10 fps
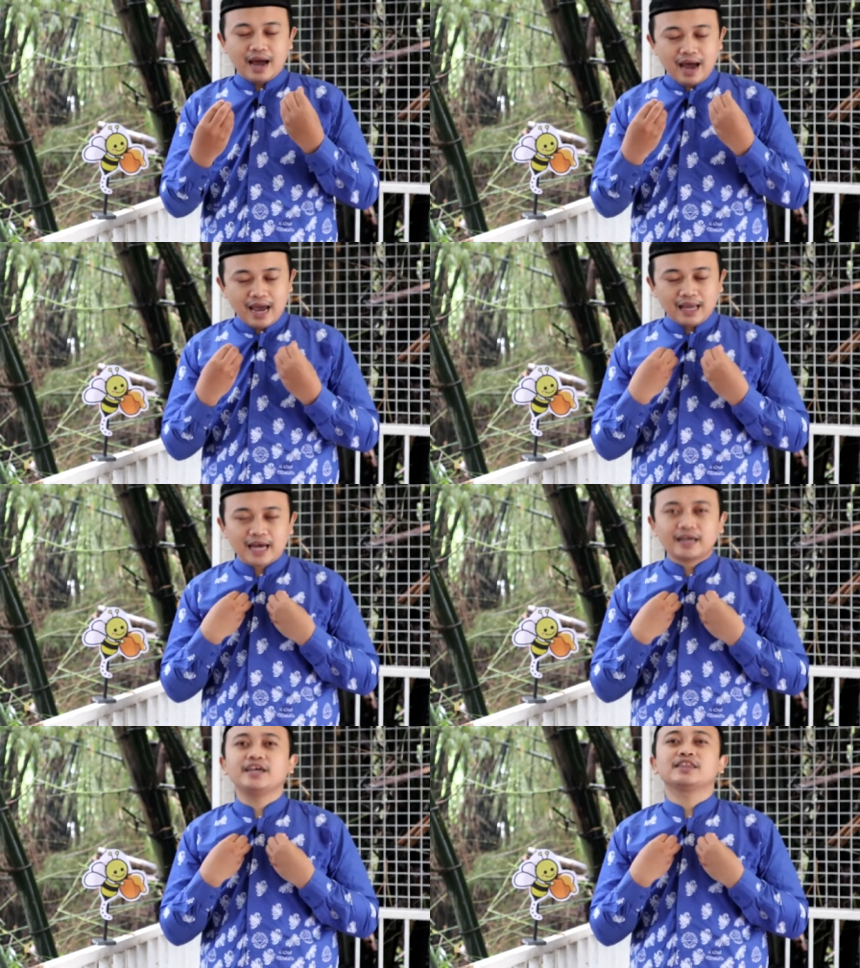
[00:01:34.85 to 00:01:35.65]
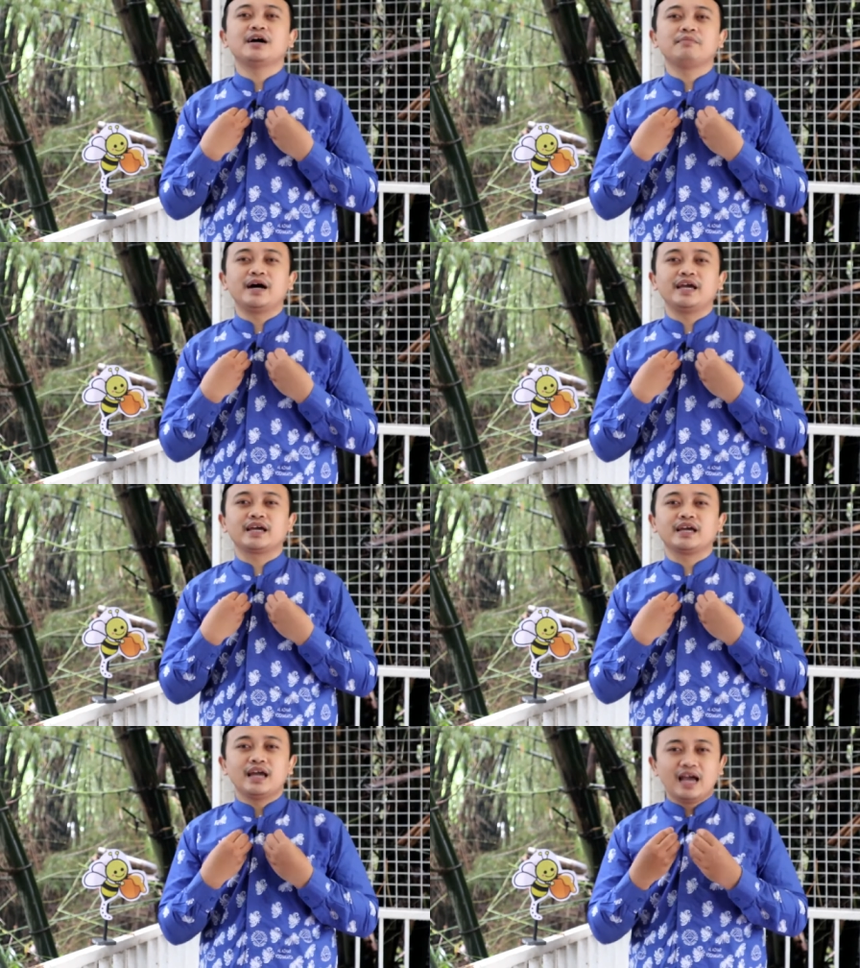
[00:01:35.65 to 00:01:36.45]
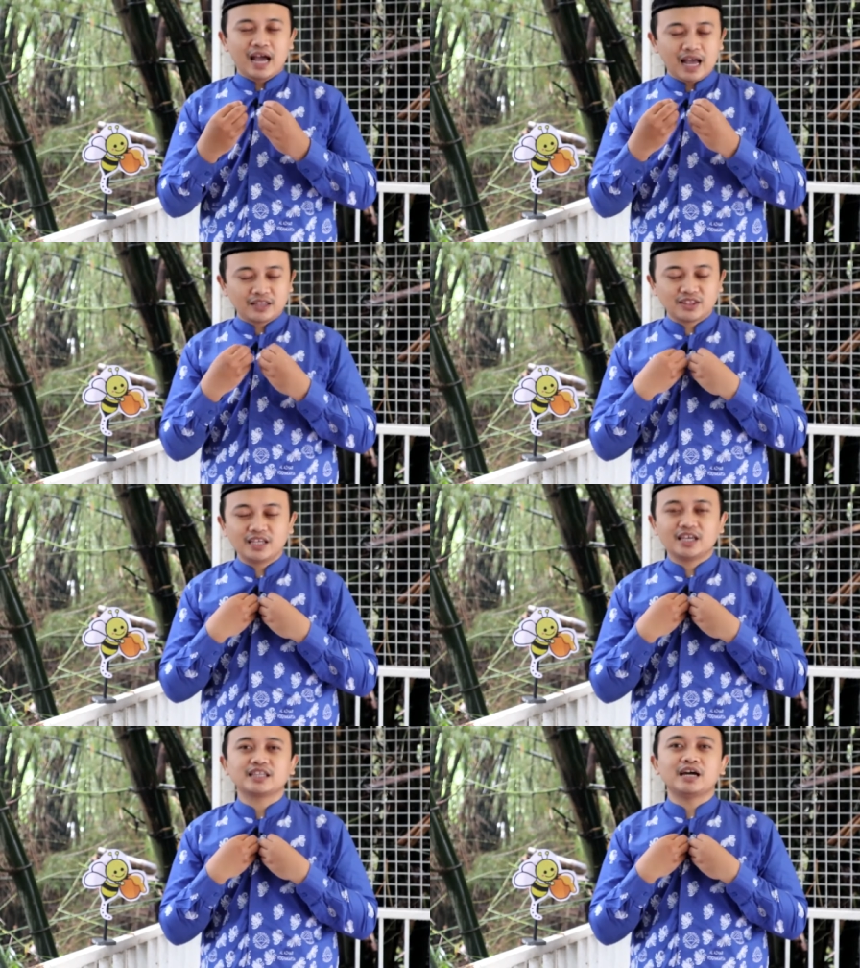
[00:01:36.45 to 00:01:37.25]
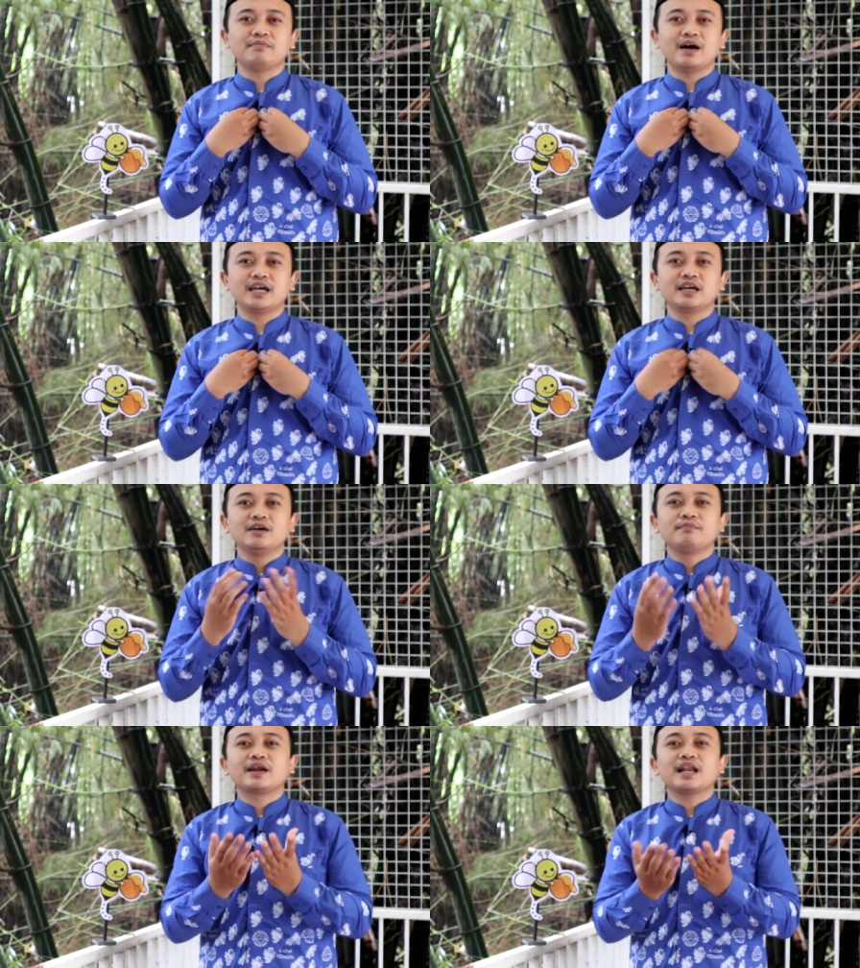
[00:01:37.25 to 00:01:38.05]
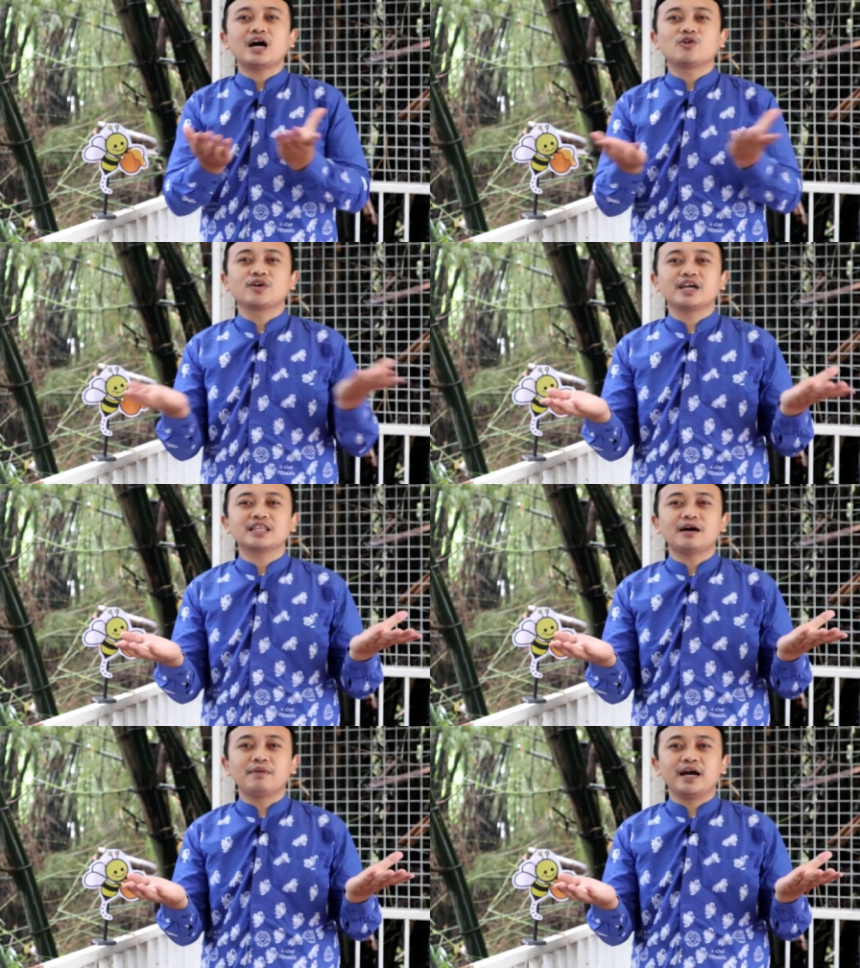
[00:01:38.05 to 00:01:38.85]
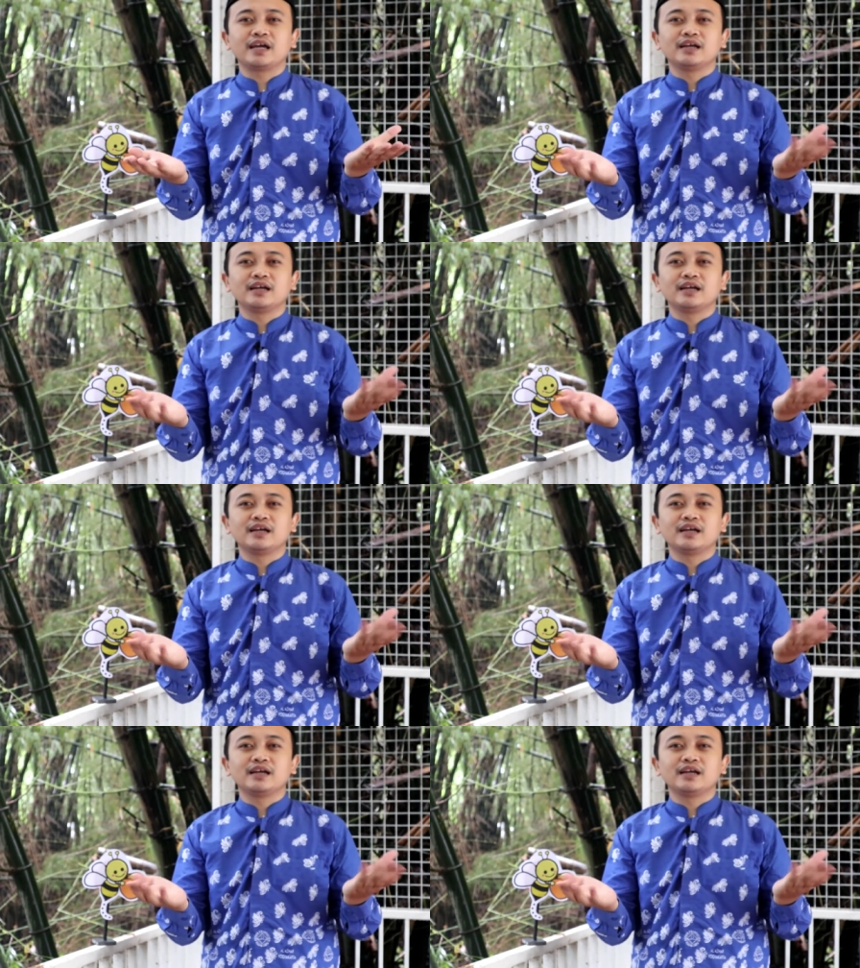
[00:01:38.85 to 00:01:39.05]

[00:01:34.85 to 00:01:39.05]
Akhlak kita baik, hati kita baik, perilaku kita baik,